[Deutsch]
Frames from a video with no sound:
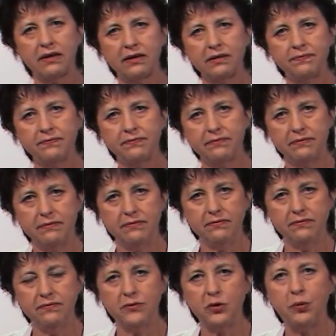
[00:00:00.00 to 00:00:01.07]
ähm,
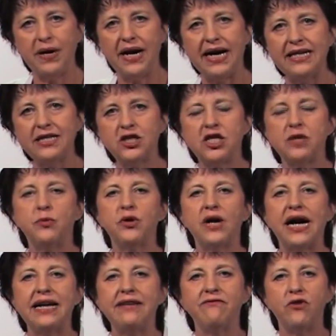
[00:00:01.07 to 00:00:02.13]

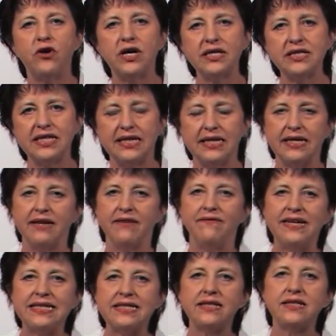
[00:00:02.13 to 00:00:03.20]
Übereinstimmung ein Wort,
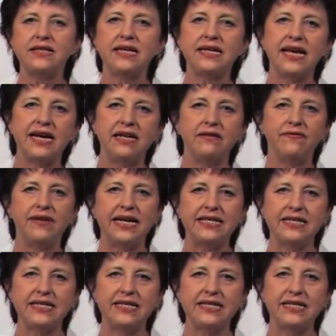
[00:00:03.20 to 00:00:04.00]
was ich dir gerne